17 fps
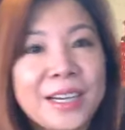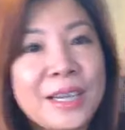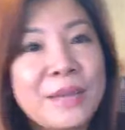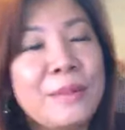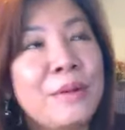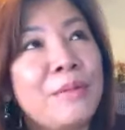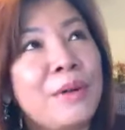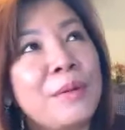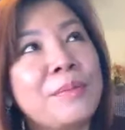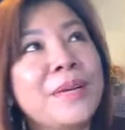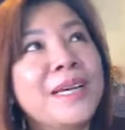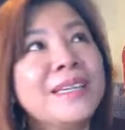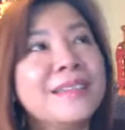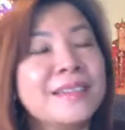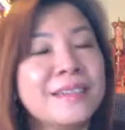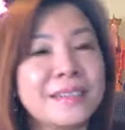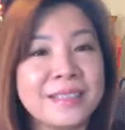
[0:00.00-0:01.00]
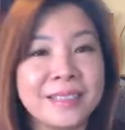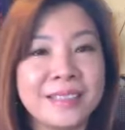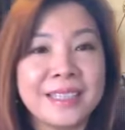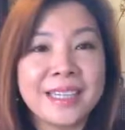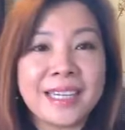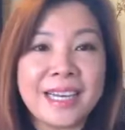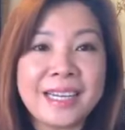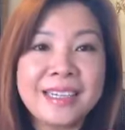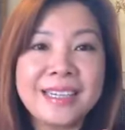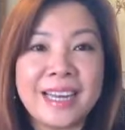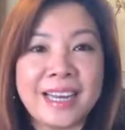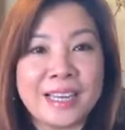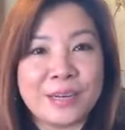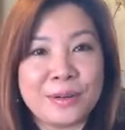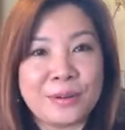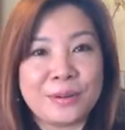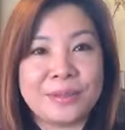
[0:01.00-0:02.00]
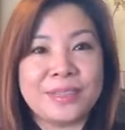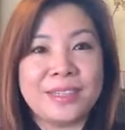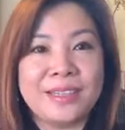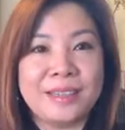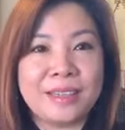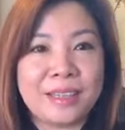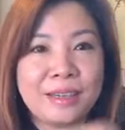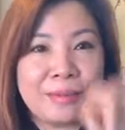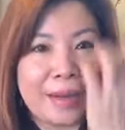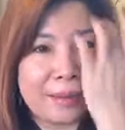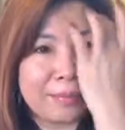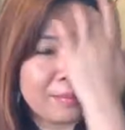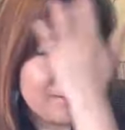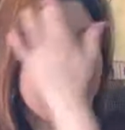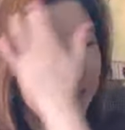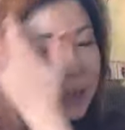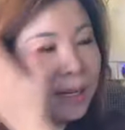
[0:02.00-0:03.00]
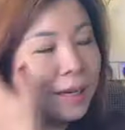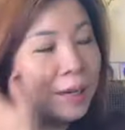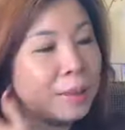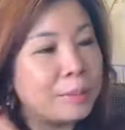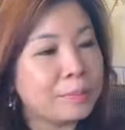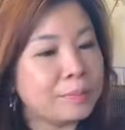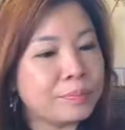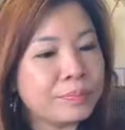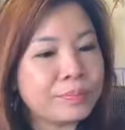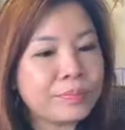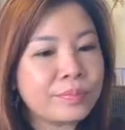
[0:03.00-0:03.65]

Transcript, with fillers: khi mà vân biết được những cái cách này rồi đó các bạn biết um,